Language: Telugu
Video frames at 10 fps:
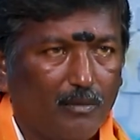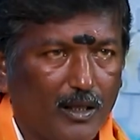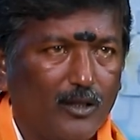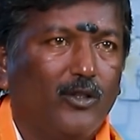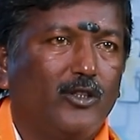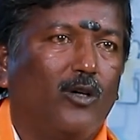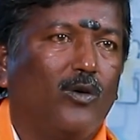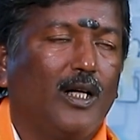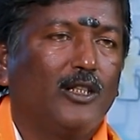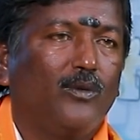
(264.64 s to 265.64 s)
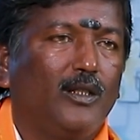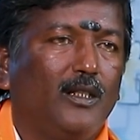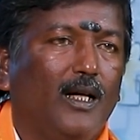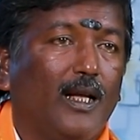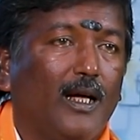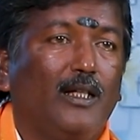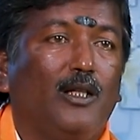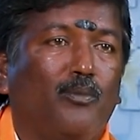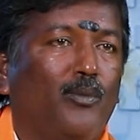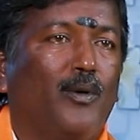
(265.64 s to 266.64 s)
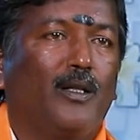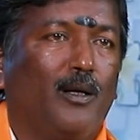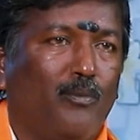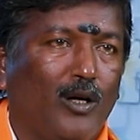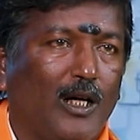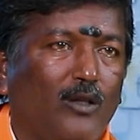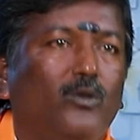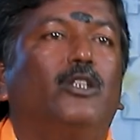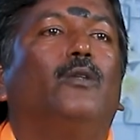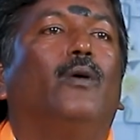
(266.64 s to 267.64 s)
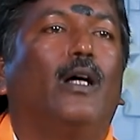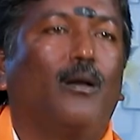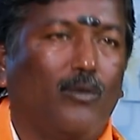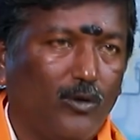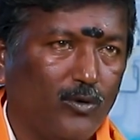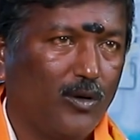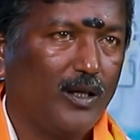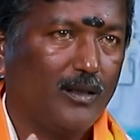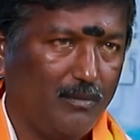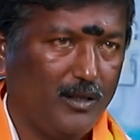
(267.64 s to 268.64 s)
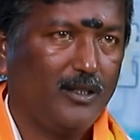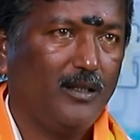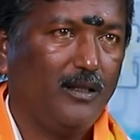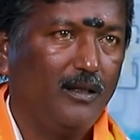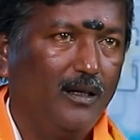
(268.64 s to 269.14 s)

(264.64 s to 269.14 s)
కలిసి వచ్చే అవకాశం ఉంది అలాగని ఎప్పుడు పడితే అప్పుడు కాదు శనివారం రోజు తొడగడం మంచిది